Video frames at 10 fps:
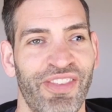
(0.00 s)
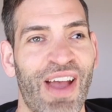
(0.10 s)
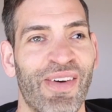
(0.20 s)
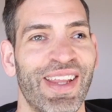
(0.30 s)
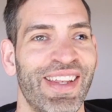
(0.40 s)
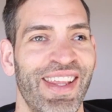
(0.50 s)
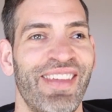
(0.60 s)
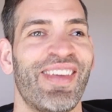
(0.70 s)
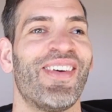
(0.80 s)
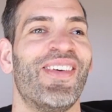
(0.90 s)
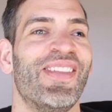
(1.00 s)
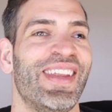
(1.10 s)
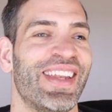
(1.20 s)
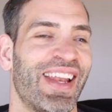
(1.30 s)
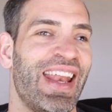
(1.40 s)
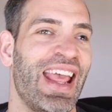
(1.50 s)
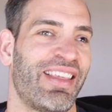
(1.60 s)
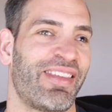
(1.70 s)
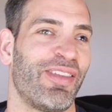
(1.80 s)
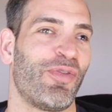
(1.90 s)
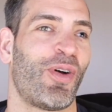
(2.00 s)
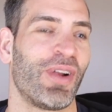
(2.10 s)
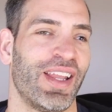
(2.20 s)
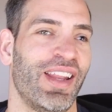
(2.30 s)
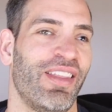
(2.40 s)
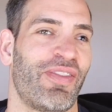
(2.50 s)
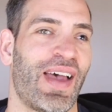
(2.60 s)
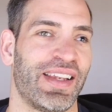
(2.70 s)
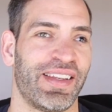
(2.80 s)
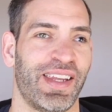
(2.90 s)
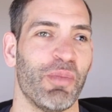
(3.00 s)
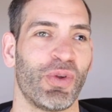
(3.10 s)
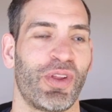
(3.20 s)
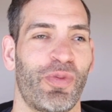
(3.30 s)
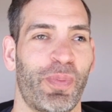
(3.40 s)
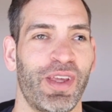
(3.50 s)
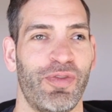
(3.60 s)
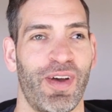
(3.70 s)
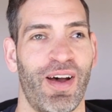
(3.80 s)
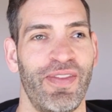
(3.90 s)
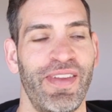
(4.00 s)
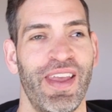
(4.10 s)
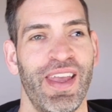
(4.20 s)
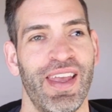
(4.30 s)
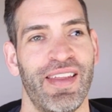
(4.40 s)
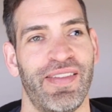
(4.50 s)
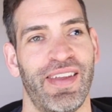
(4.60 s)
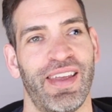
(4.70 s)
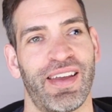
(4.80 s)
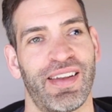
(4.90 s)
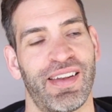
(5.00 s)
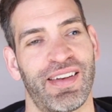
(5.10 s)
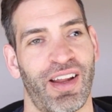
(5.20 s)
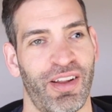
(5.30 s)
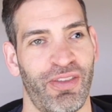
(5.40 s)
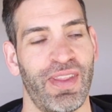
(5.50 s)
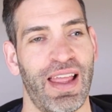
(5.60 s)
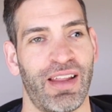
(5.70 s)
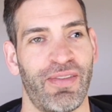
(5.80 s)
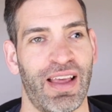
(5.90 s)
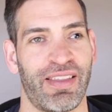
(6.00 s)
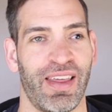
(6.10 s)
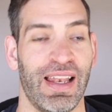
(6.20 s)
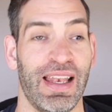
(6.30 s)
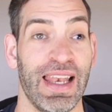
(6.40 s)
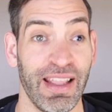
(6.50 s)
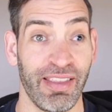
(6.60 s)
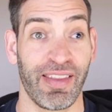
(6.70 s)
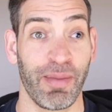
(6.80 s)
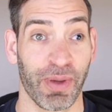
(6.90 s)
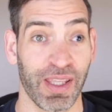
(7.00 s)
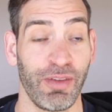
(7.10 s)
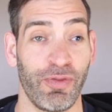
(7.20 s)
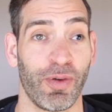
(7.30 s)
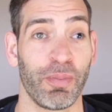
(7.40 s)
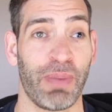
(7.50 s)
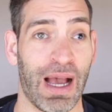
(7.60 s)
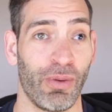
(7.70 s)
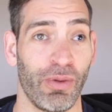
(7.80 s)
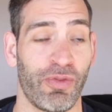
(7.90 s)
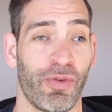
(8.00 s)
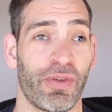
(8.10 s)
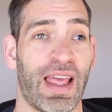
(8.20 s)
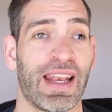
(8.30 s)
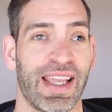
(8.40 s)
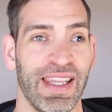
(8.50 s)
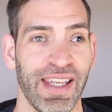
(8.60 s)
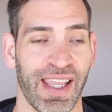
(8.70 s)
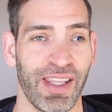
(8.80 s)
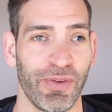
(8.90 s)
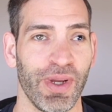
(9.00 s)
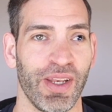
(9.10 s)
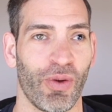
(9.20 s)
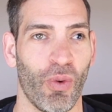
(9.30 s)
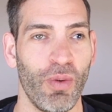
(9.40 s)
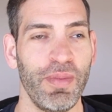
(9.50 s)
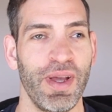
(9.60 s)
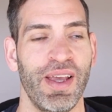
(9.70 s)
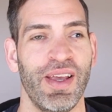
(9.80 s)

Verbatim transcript: Ich schaue in dieser und in der nächsten Folge den zweiten Timotheusbrief an, der traditionellerweise letzte Brief von Paulus vor seiner Hinrichtung in Rom.